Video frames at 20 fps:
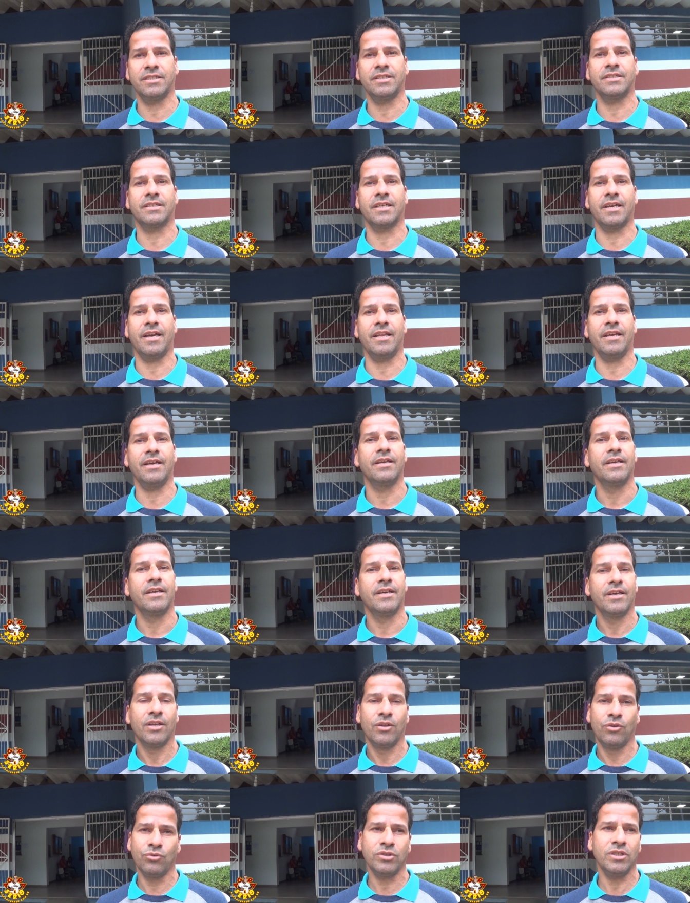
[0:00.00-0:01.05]
necessária
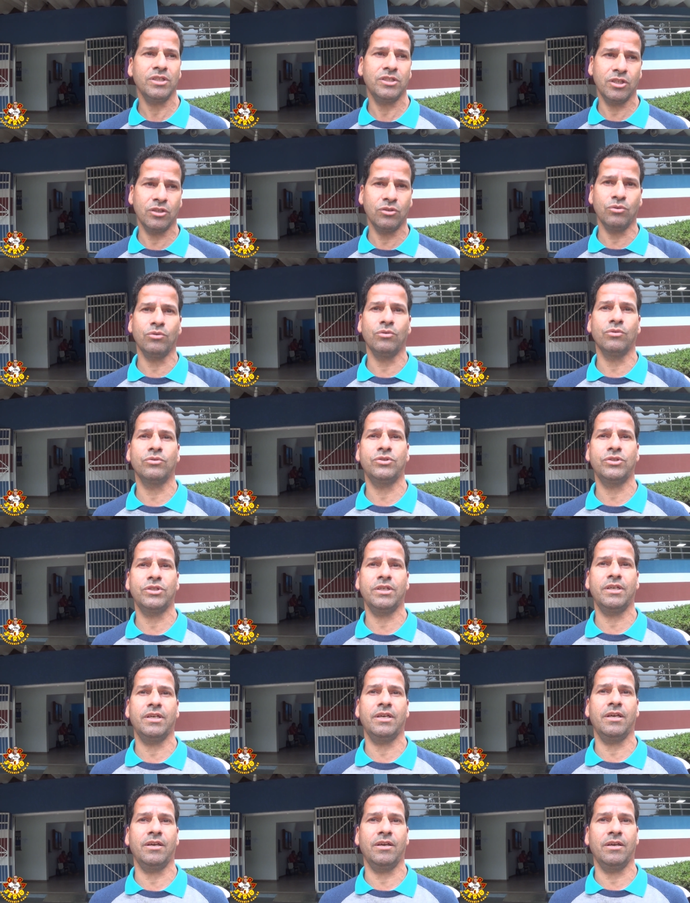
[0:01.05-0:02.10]
no sentido
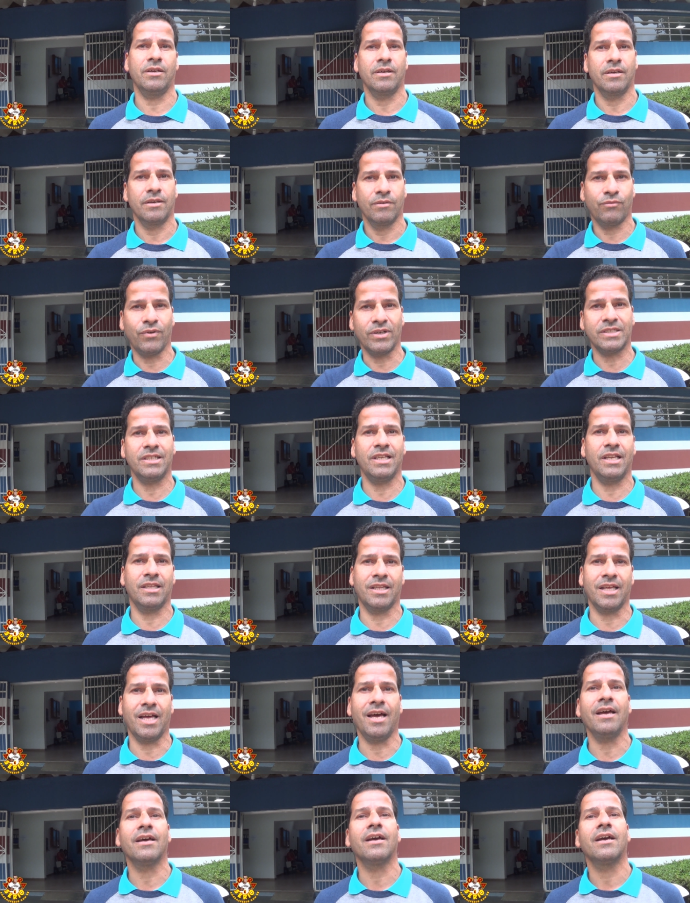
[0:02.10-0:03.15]
de
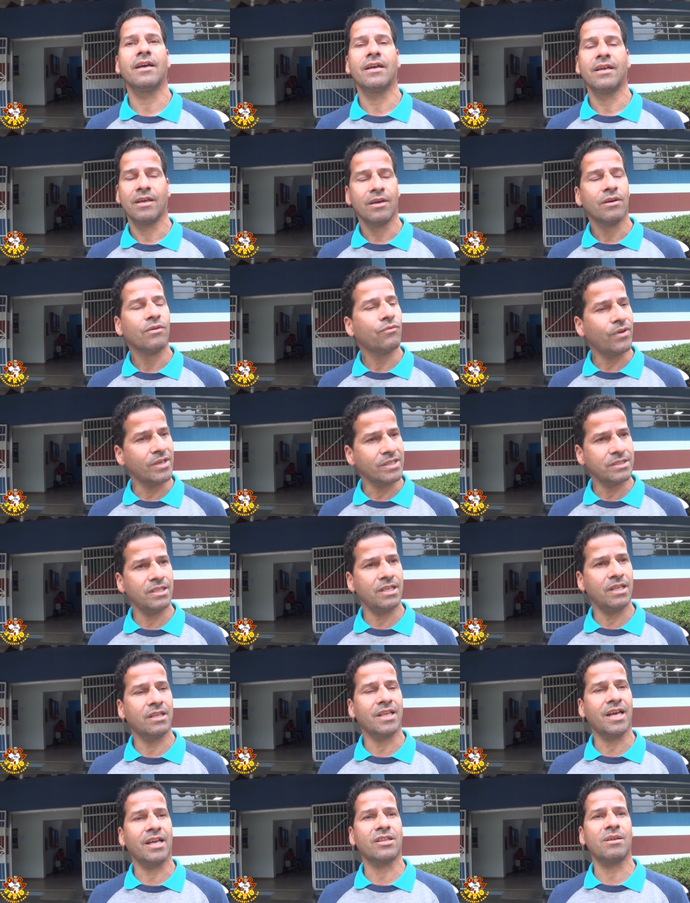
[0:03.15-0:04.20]
facilitar,
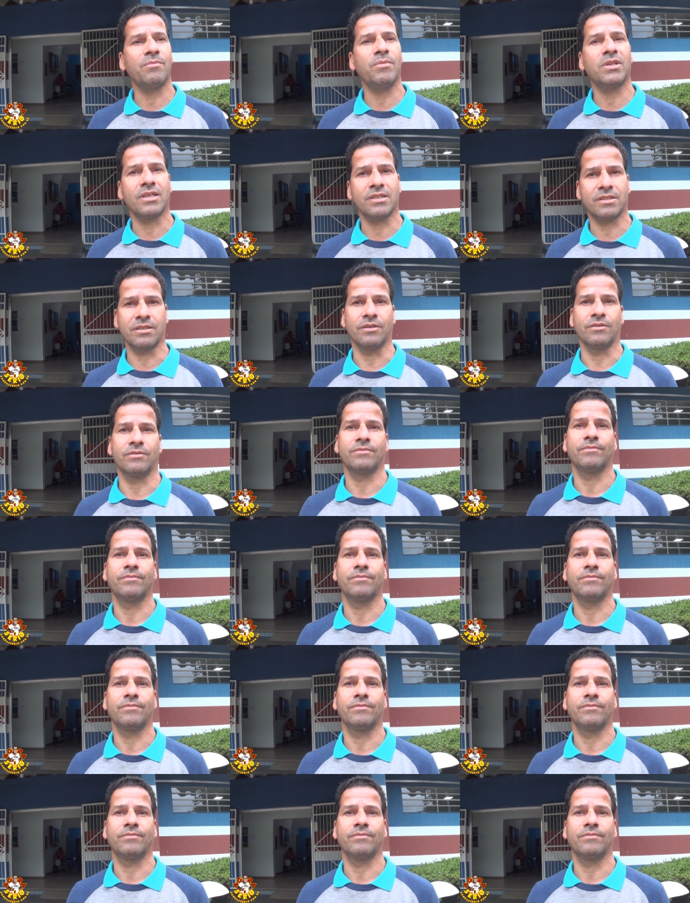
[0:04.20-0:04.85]
facilitar a tramitação.